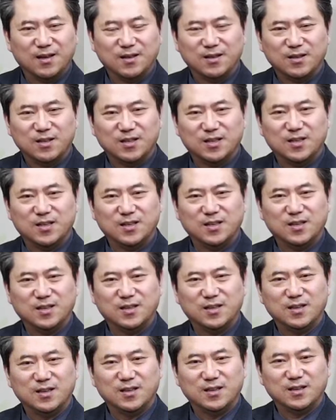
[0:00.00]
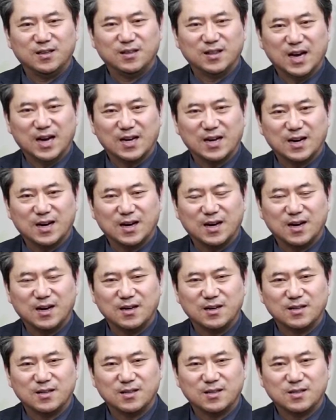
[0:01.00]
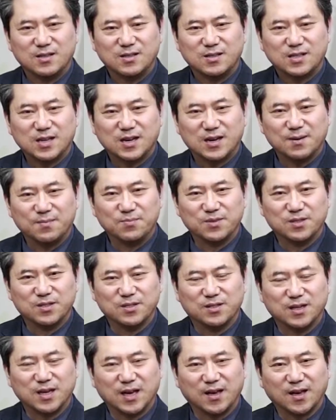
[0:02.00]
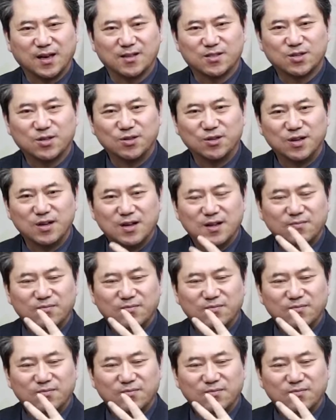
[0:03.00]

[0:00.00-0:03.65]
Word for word: 이 나라 사람들에게서